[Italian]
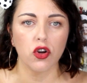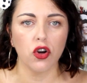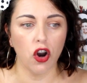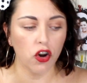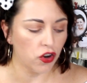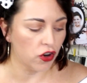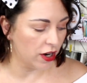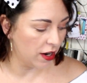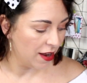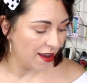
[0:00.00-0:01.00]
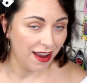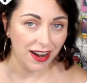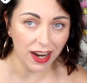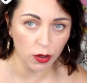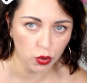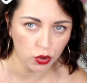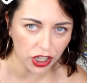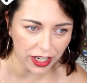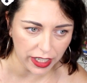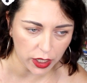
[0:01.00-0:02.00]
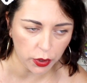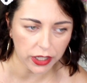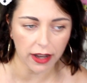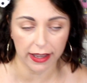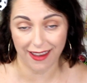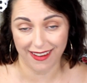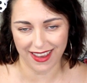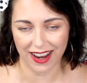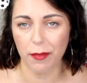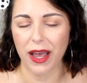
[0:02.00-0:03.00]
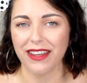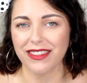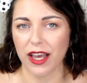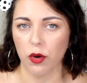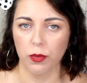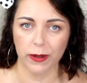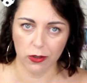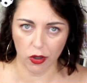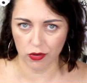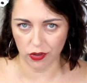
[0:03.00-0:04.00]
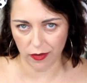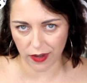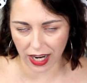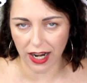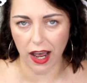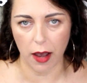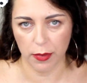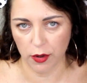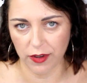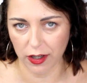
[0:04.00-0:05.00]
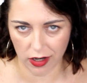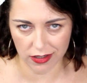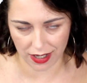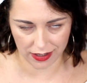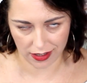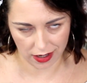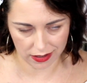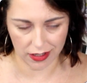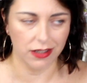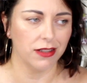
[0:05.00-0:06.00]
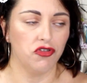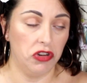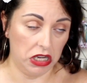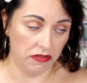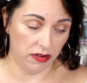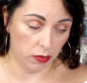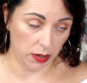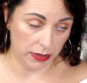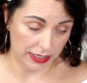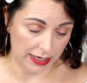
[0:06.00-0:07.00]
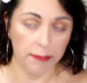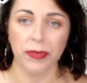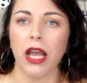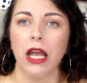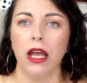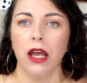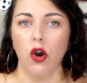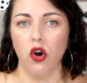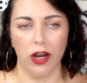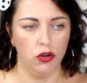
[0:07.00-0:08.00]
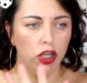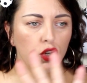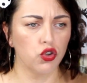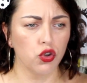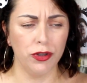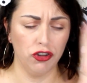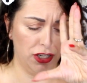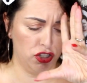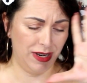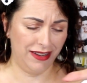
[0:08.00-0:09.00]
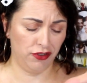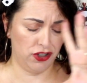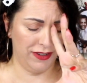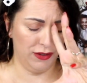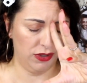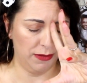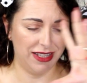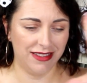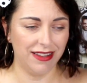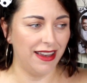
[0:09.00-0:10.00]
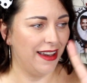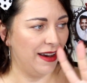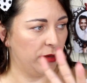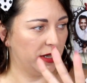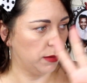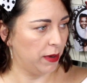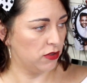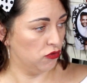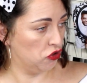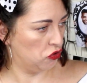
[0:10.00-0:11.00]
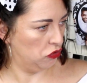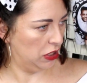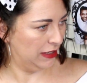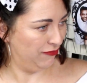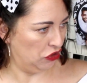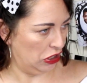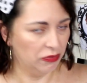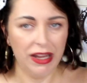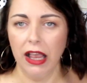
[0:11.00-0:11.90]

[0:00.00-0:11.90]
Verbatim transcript: con la luce liquida che chiaramente è un prodotto di Vera Lab, ovvero l'azienda dell'estetista Cindy che fa capisse. Ora lo dico subito casomai mi fosse venuta mezza idea mentre passo uno scooter, ciao.